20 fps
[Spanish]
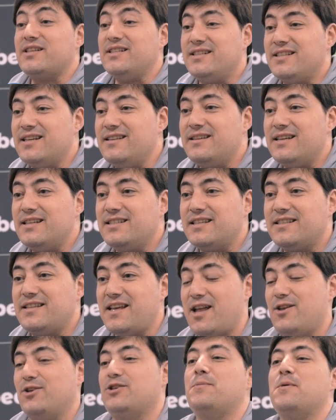asistentes,
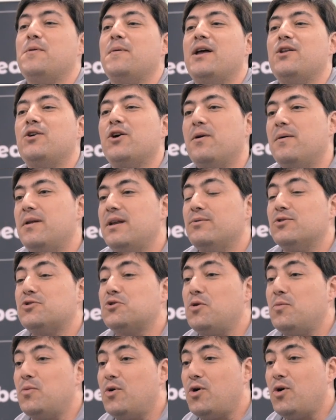este año es el primer año que
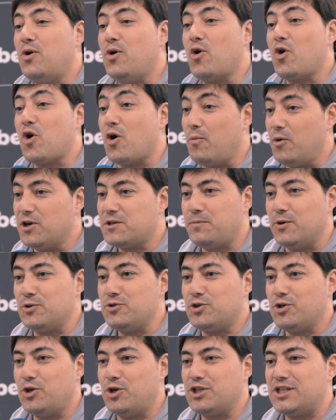venimos como, como
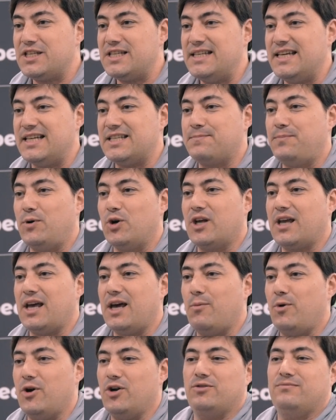sponsors y es
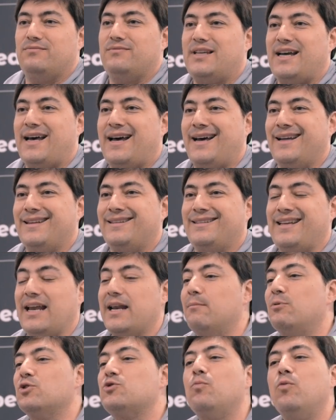porque, bueno,
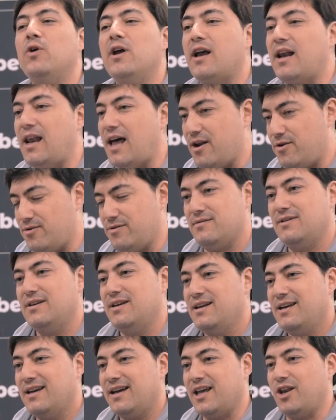tenemos muy claro
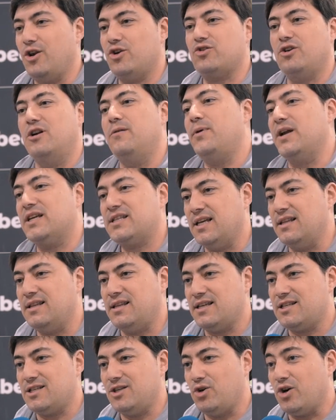que no solo el
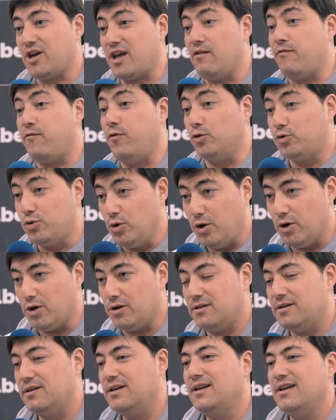presente, sino que el
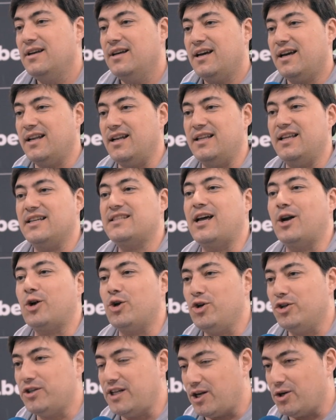futuro en el
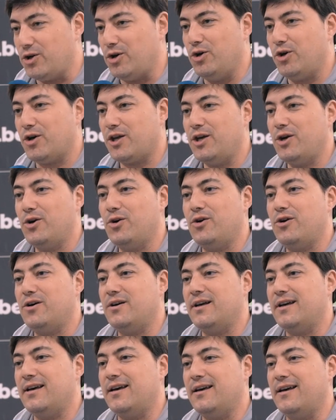desarrollo
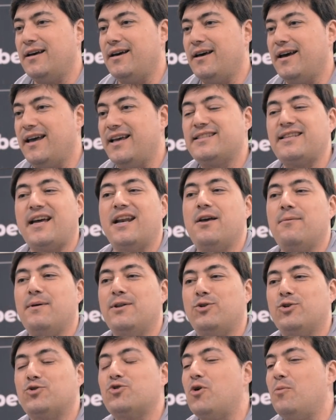tecnológico eh, está en
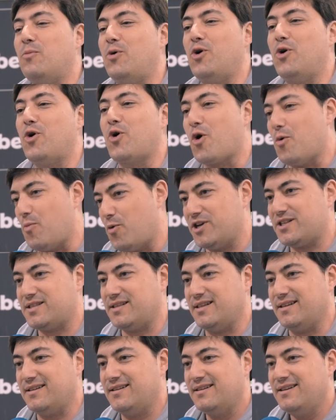eventos como, como
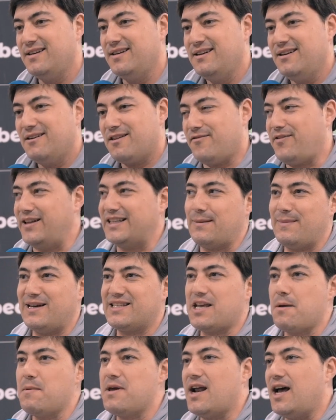este. Hace falta
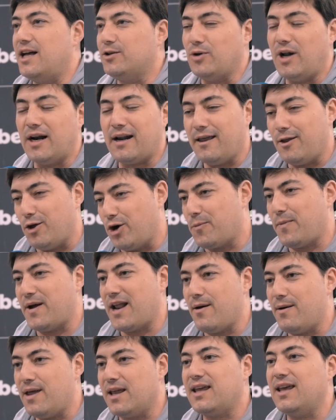más que mirar a tu alrededor
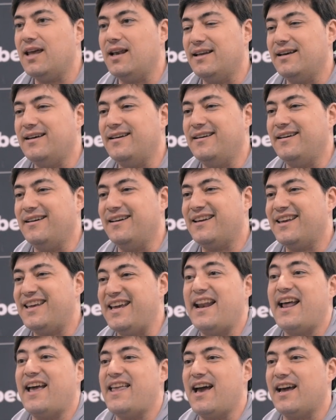para ver quién, eh,
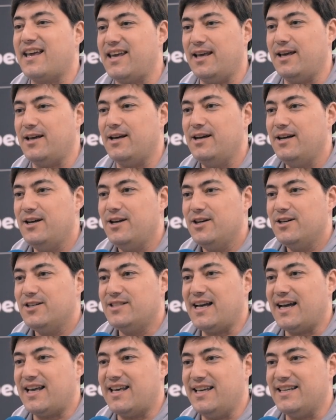quién hay aquí. O
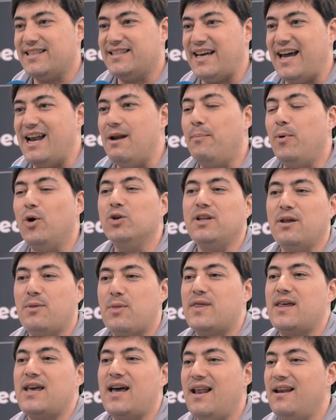sea, aquí está el
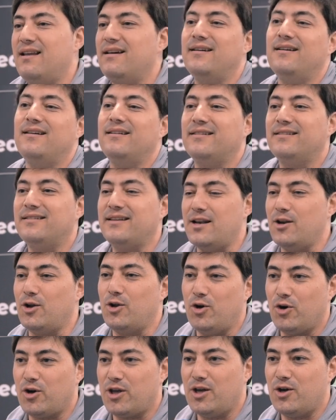potencial eh,
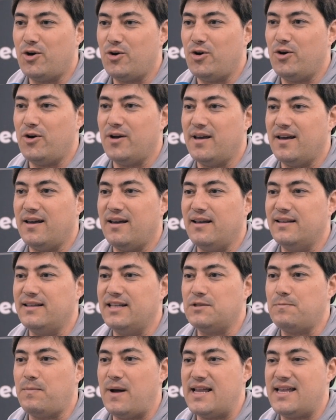tecnológico eh,
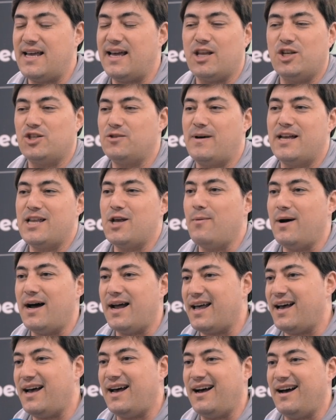de España que nos va a
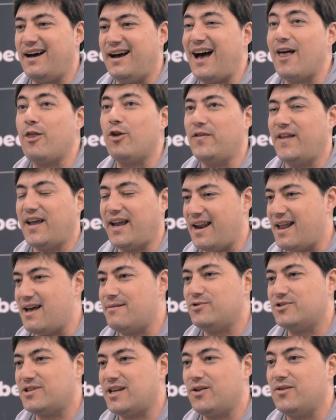llevar a, a donde
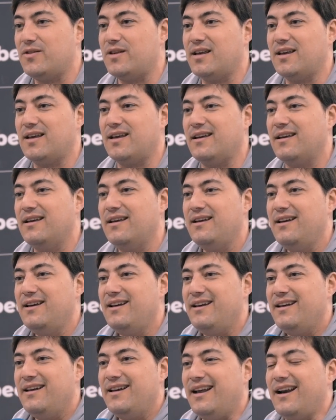queramos, a donde
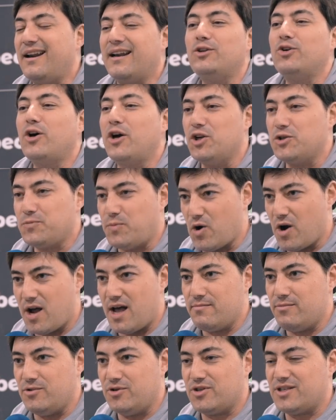el reto que nos
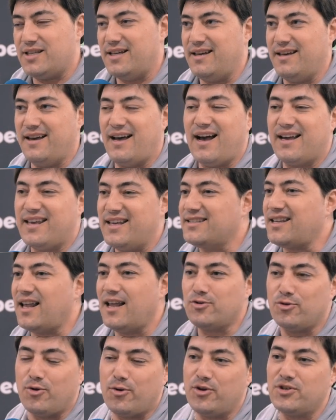pongamos, aquí está
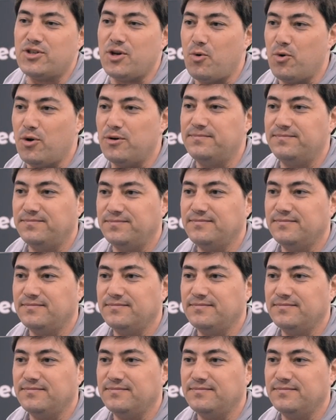la solución seguro.